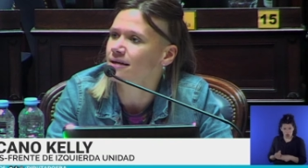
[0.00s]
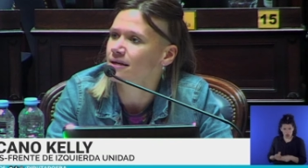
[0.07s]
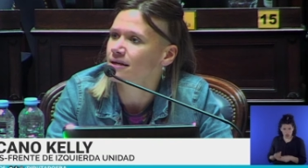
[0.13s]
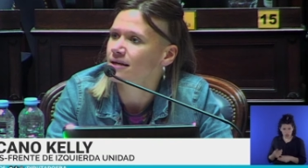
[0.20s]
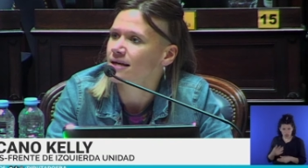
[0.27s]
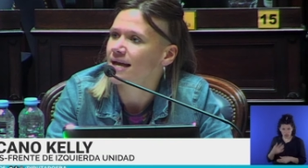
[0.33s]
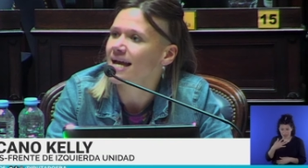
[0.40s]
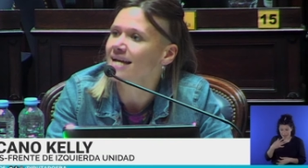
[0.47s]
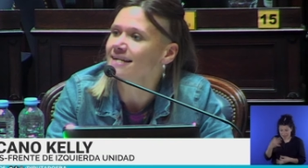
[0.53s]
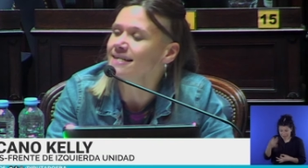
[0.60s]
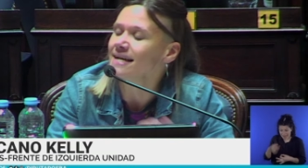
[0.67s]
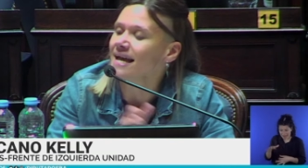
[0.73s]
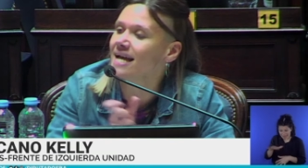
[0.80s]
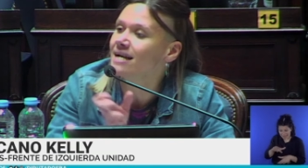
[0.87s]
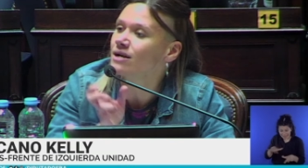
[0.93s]

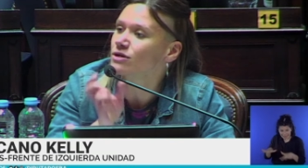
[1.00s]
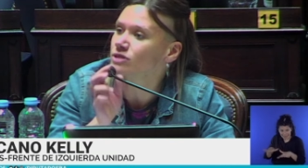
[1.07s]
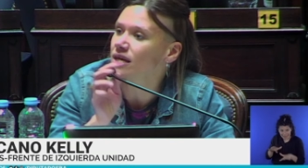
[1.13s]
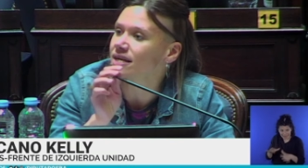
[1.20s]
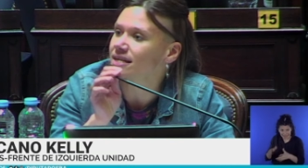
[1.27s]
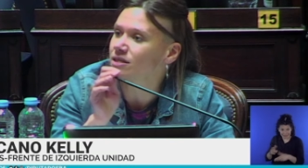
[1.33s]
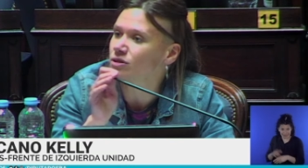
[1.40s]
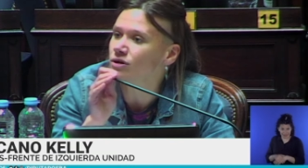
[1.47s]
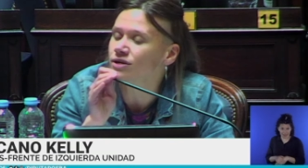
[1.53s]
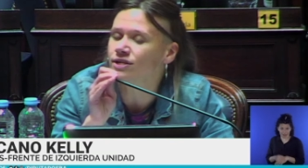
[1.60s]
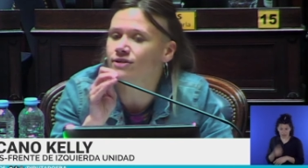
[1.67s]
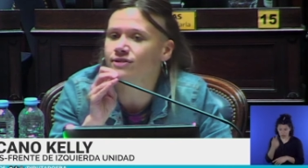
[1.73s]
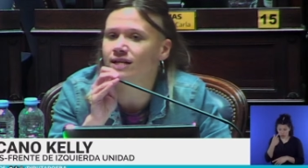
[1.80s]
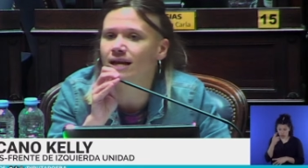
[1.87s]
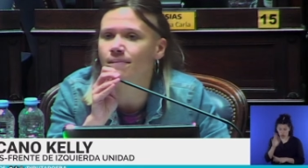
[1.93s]
en, los
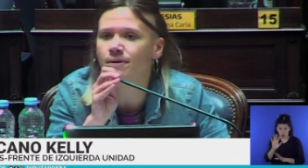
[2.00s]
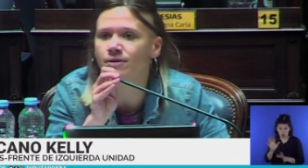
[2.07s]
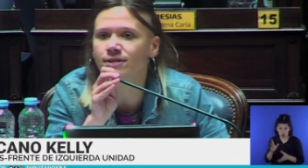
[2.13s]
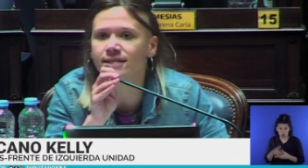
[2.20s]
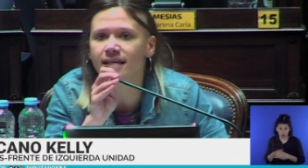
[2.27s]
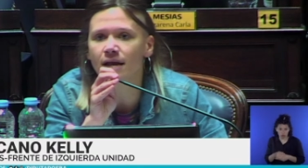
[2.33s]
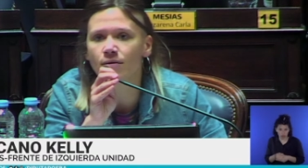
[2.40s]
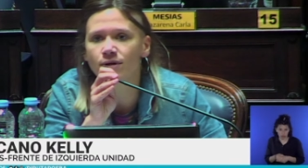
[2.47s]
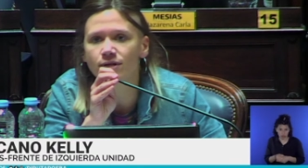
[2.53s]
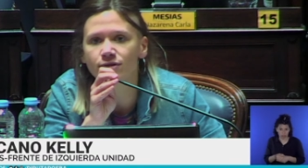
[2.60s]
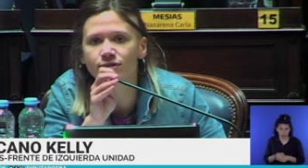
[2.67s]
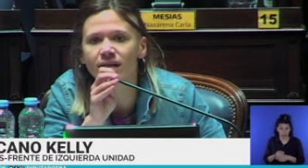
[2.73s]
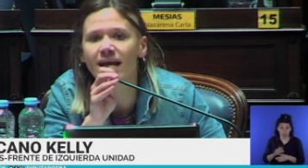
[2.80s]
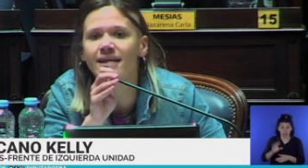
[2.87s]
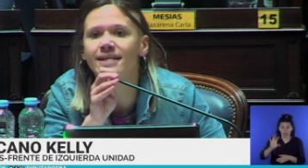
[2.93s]
territorios, en la provincia de Buenos
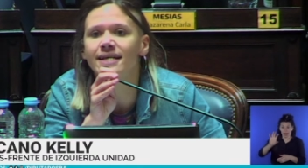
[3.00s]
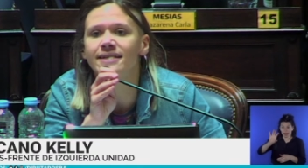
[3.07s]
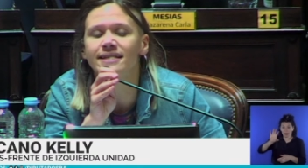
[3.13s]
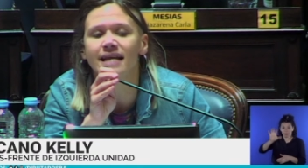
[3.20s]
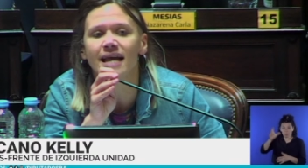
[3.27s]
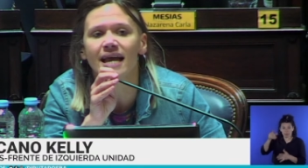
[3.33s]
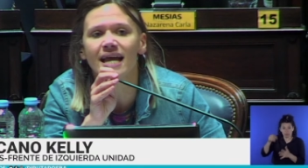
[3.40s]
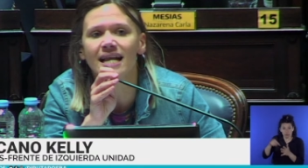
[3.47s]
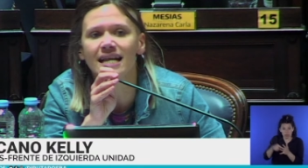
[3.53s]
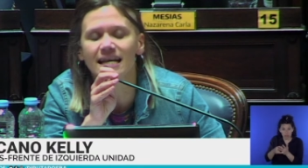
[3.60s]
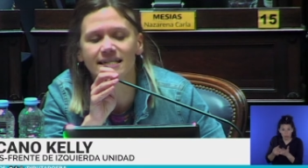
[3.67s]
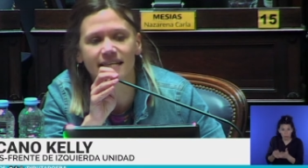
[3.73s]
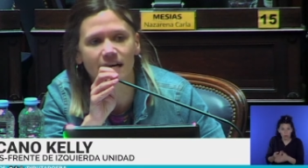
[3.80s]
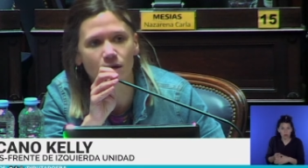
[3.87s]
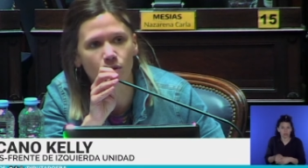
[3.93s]
Aires, en
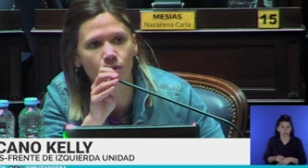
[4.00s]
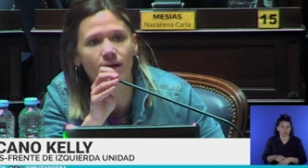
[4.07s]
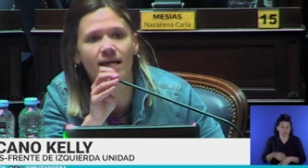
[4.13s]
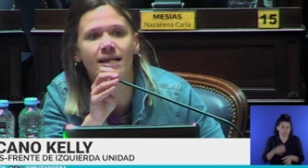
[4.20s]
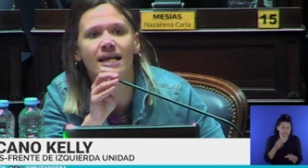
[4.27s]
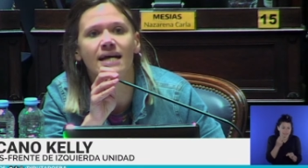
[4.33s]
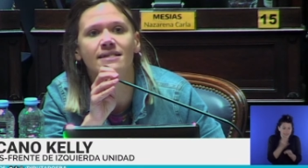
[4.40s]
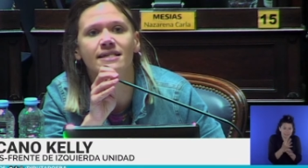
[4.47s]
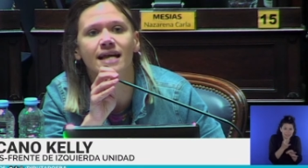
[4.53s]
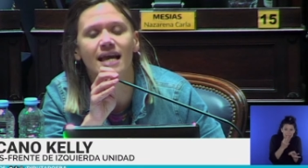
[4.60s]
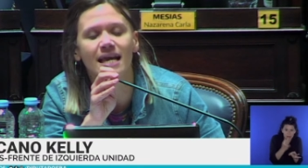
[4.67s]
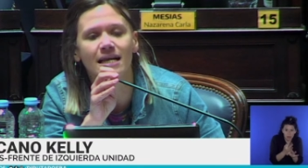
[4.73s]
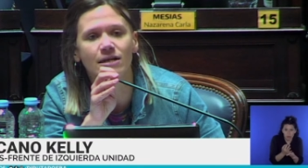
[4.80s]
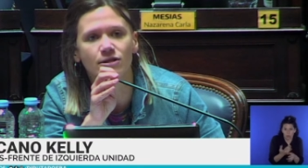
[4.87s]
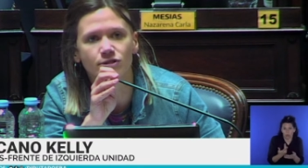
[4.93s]
las escuelas,
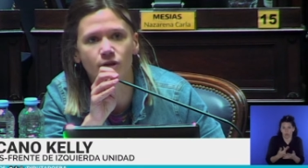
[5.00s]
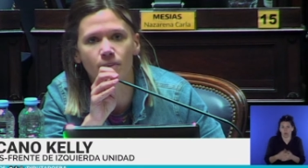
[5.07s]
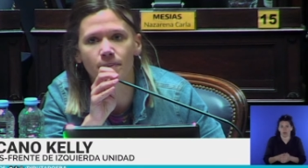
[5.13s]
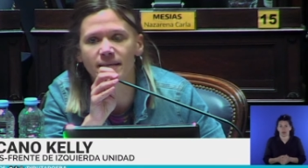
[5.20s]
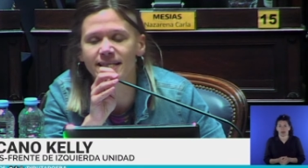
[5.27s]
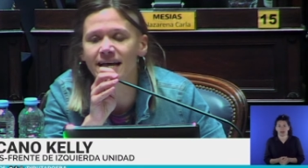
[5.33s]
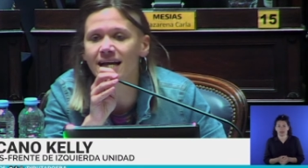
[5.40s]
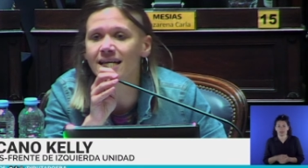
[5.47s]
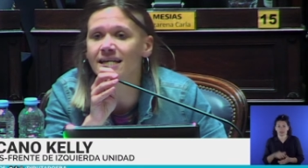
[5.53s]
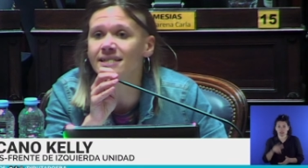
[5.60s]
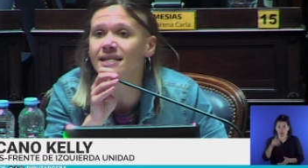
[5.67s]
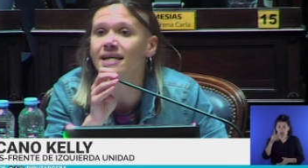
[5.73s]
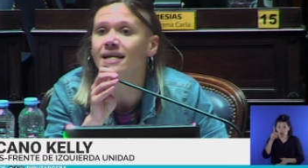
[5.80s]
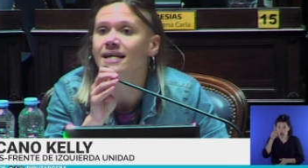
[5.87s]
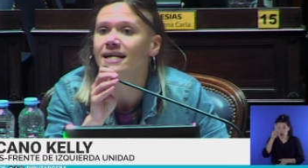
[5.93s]
en los hospitales,
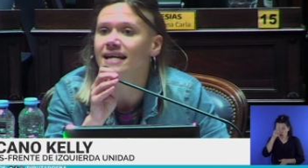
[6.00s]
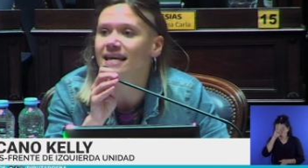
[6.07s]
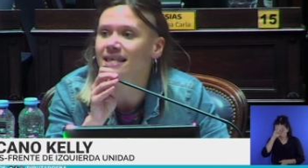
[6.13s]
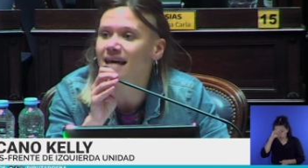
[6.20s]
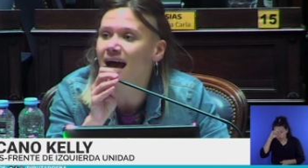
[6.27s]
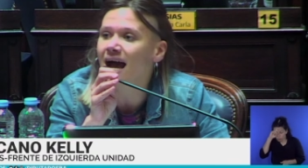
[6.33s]
que da